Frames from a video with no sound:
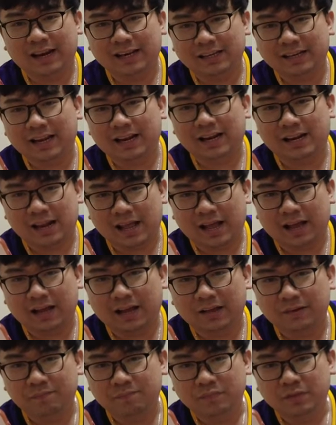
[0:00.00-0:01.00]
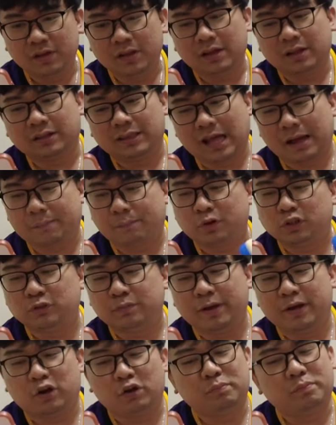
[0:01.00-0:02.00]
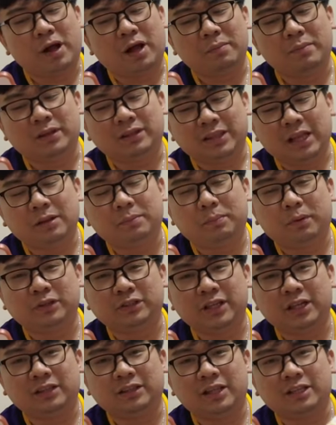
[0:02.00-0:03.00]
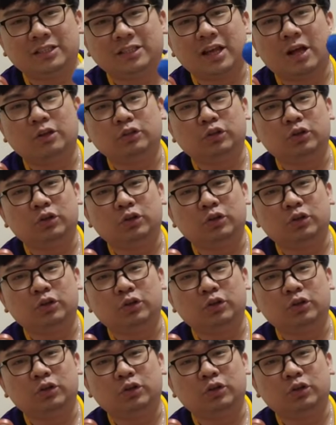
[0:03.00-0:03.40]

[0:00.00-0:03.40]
yan lang. Tapos, meron pa kaming 10% discount.